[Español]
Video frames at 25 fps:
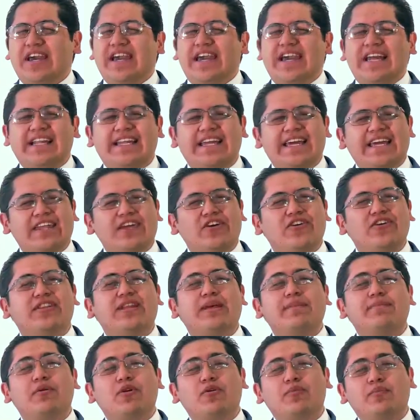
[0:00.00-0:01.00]
El día de hoy
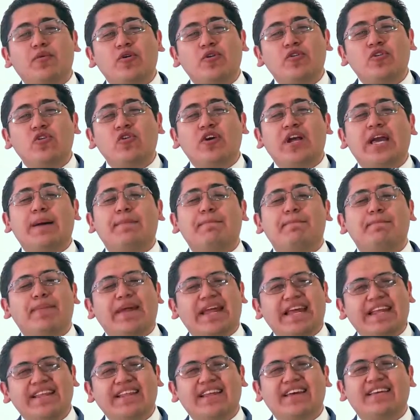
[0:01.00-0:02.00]
te propongo que
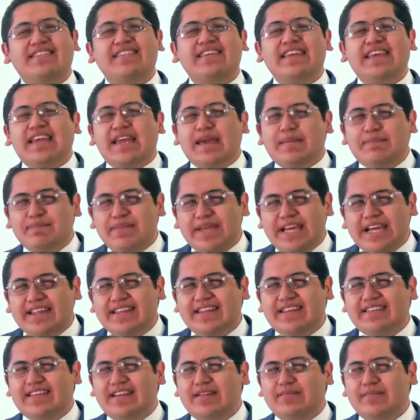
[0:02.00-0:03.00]
aprendas y que
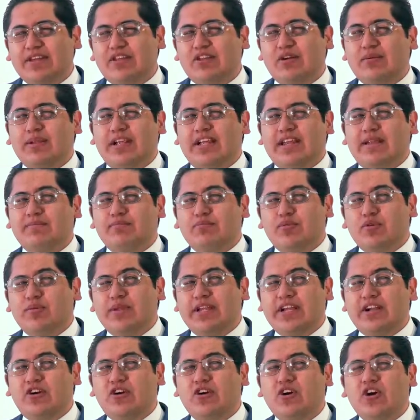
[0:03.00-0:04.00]
pierdas el miedo a hablar en
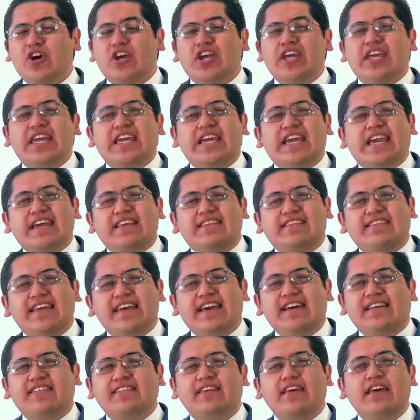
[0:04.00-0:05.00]
público y que
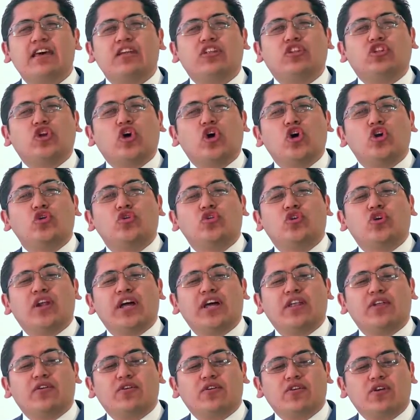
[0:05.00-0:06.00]
seas todo un
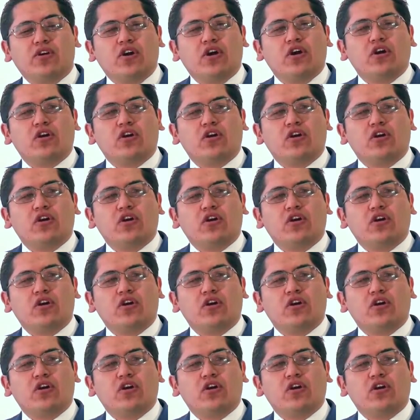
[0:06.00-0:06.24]
orador.